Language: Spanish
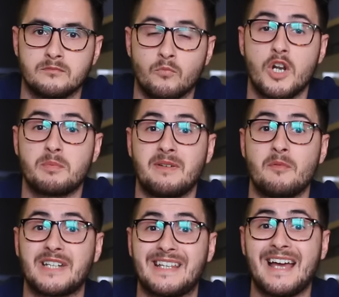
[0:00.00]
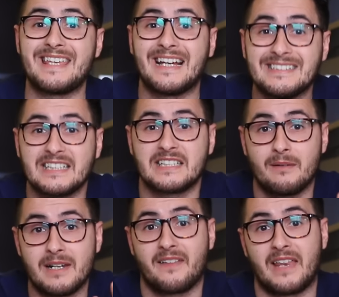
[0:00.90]
Bueno, pues vamos allá y antes de
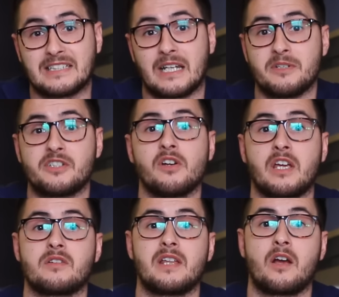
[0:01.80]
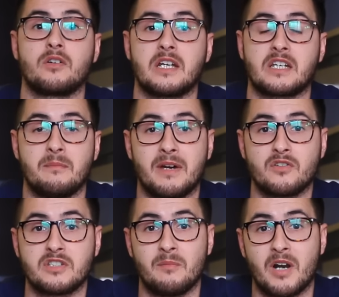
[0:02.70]
hablar de la televisión, que es una de las cosas que más
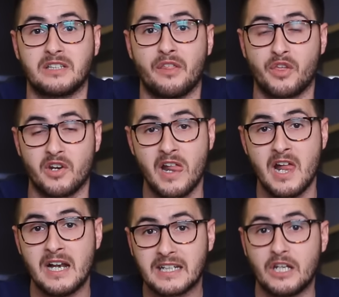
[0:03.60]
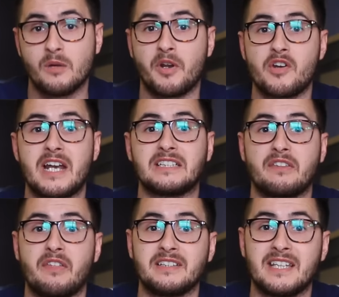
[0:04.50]
nos llamó la atención, quiero poneros en
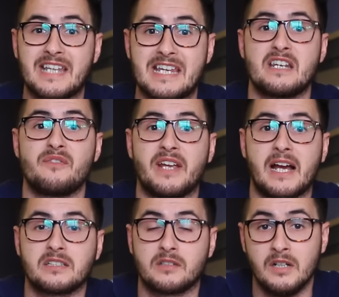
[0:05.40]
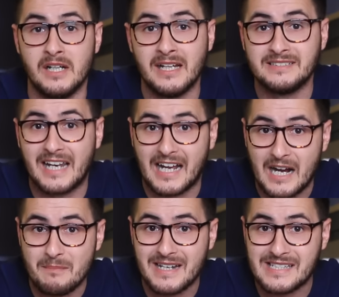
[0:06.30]
antecedentes qué significa esto de la
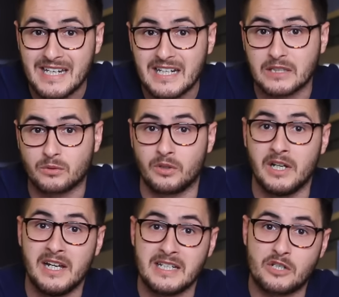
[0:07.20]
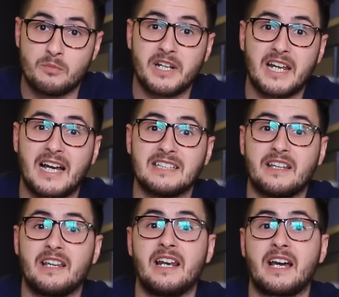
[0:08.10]
gama Signature. Se supone que la gente de